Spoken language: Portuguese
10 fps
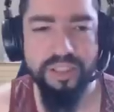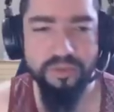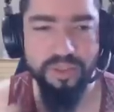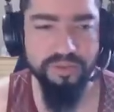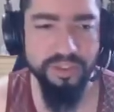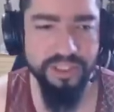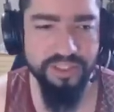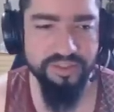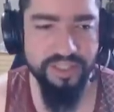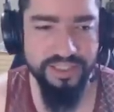quando o
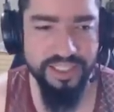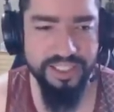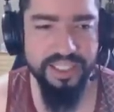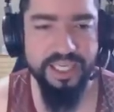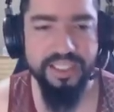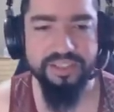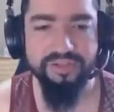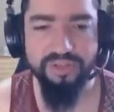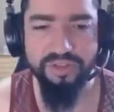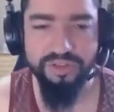Oneiros dá ataque em área,
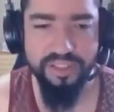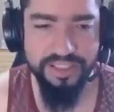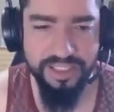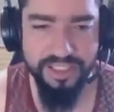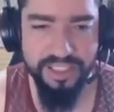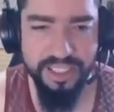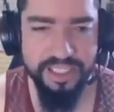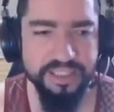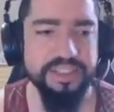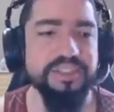Sukio dá ataque em
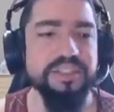área,